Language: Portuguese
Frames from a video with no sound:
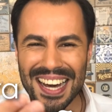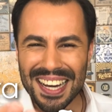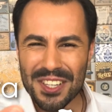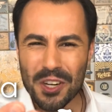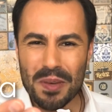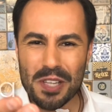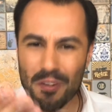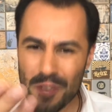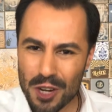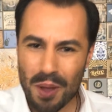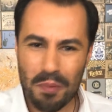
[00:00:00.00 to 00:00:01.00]
Antes de começar o
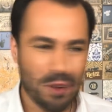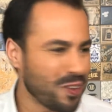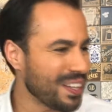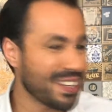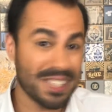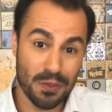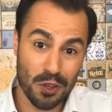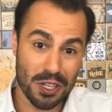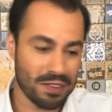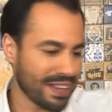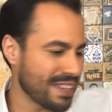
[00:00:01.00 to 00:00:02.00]
vídeo, aproveita, se
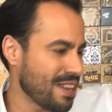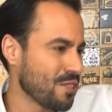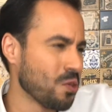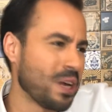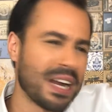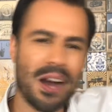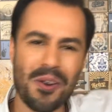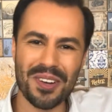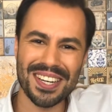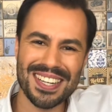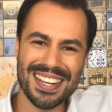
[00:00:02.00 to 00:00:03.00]
você não está inscrito no
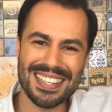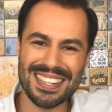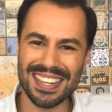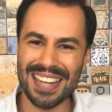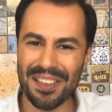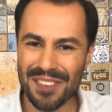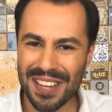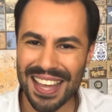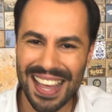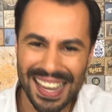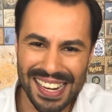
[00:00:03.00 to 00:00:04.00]
canal, já se inscreve,
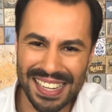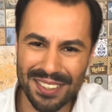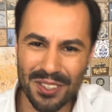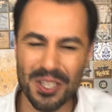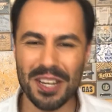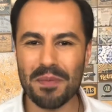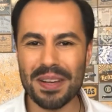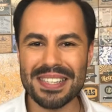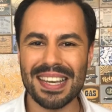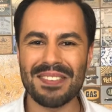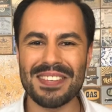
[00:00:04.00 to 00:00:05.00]
clica no sininho para
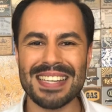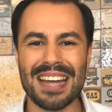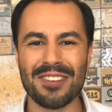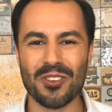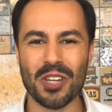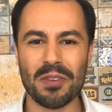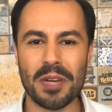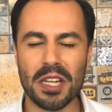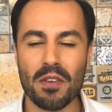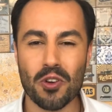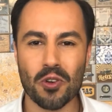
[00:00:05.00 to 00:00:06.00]
ser avisado toda vez
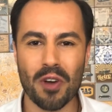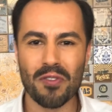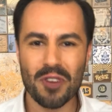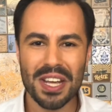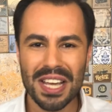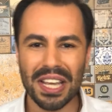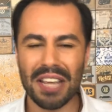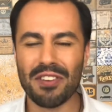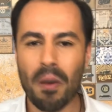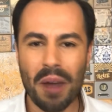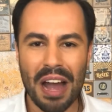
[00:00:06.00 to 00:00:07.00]
que chega de novo e
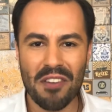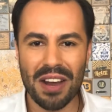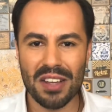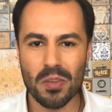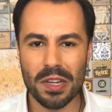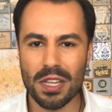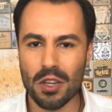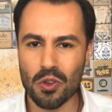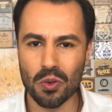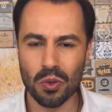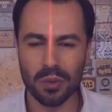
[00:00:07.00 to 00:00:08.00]
vamos lá falar sobre esse
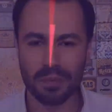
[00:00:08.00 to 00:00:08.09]
assunto.